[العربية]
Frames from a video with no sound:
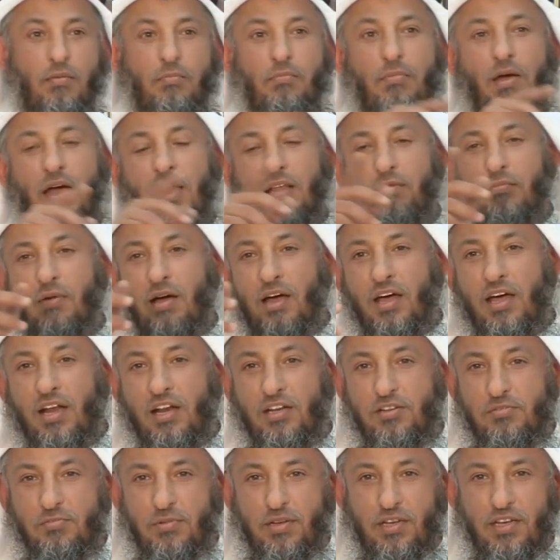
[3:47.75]
بعد ما
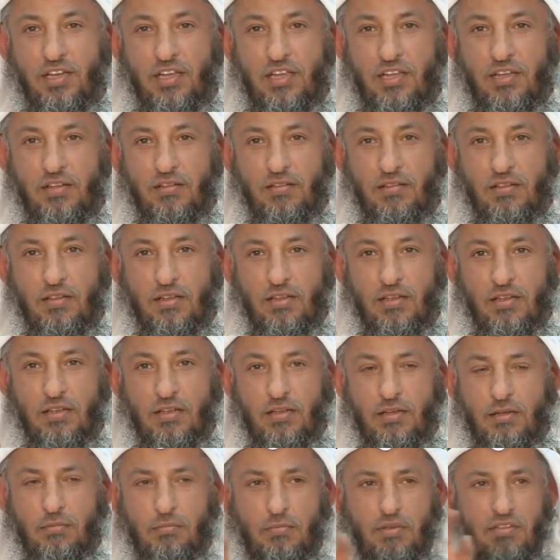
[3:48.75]
خرج مني
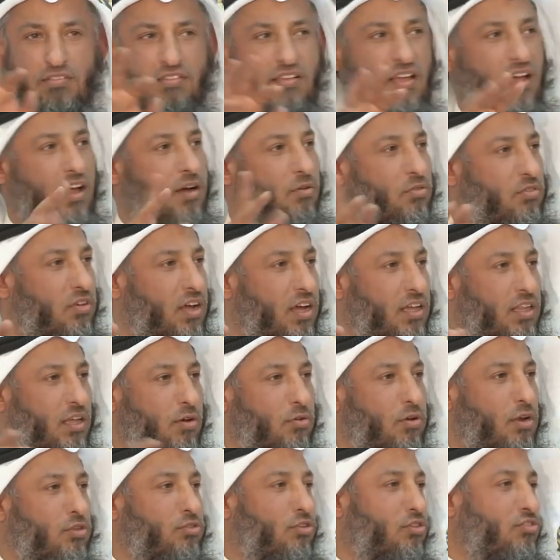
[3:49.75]
بساعة
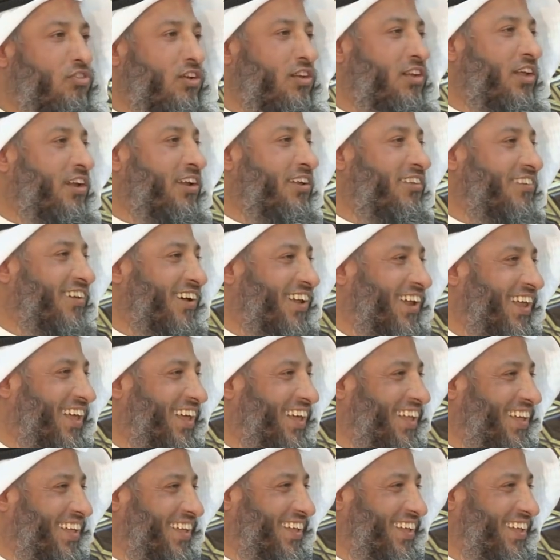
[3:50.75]
وساعتين ولا توصلني الرسالة